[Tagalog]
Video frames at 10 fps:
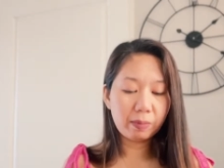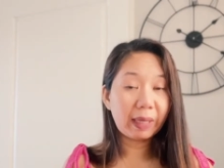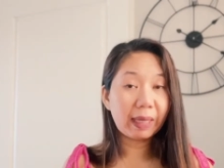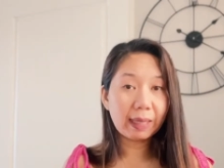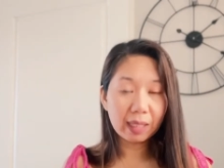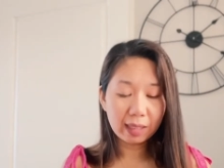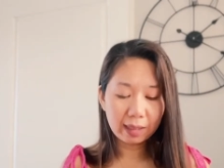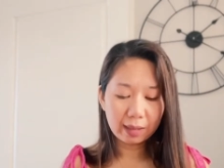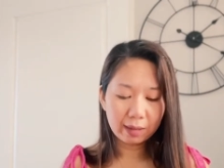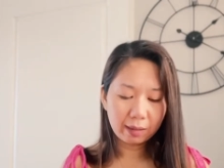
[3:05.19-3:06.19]

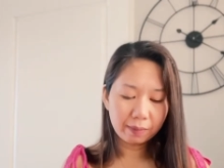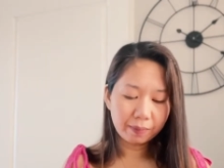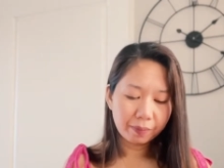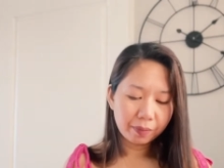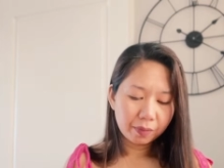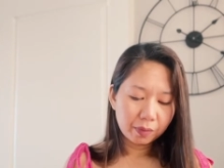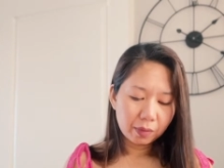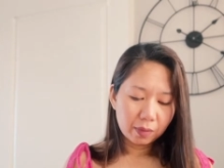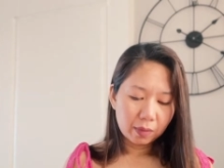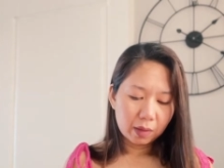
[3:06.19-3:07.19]
pagkain.
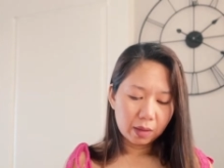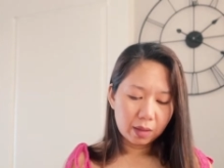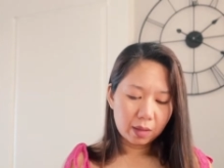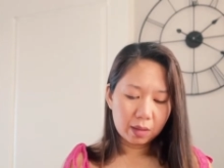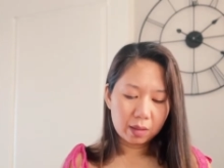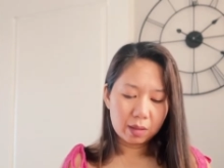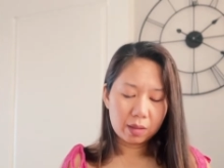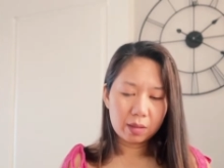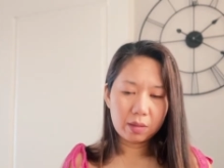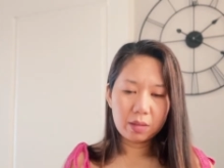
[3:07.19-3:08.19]

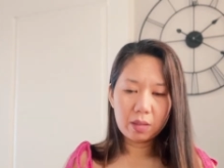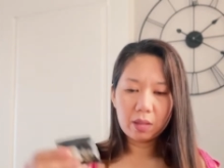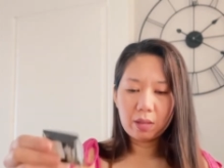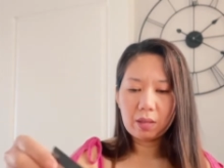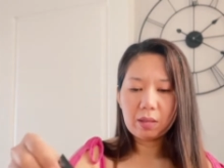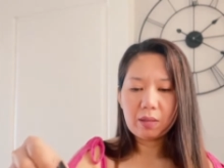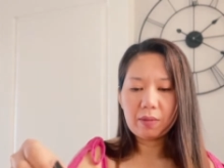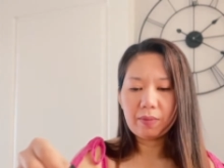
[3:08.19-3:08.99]
And, uh,